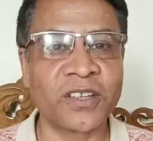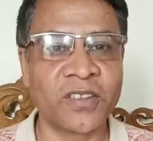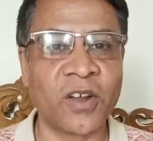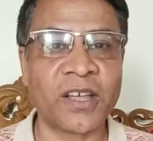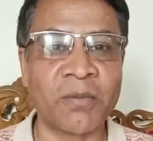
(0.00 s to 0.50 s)

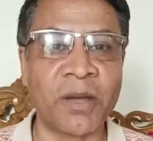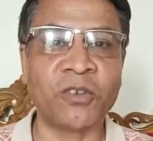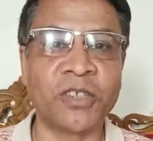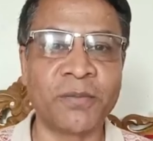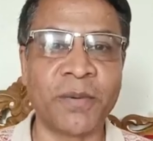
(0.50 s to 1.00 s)
দলকে
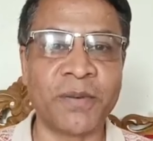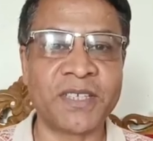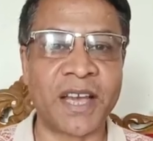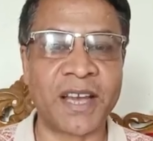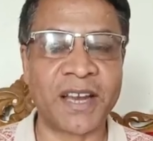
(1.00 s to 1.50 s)
মানসিকভাবে
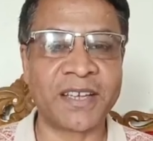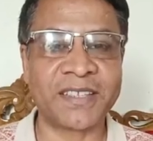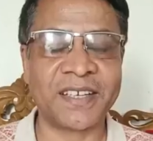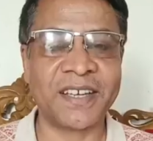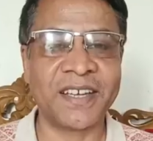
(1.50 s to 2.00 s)
চাঙা
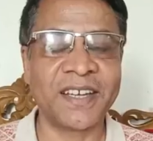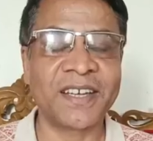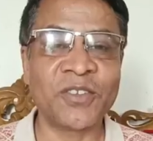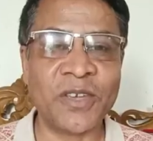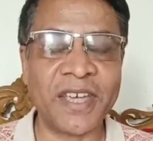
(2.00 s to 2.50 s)
রাখতে
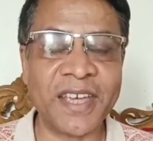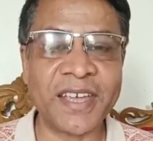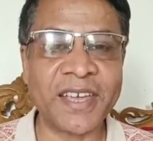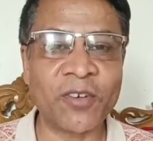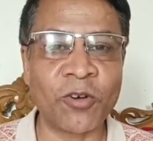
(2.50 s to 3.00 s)
কিন্তু এ
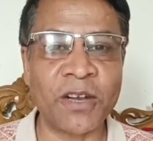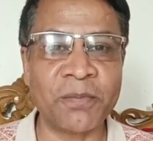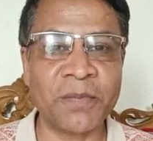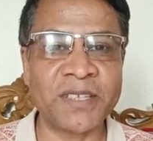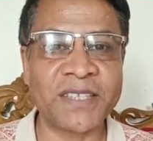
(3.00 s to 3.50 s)
কি করলেন
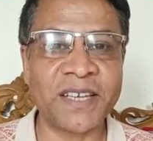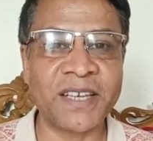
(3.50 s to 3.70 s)
মেসি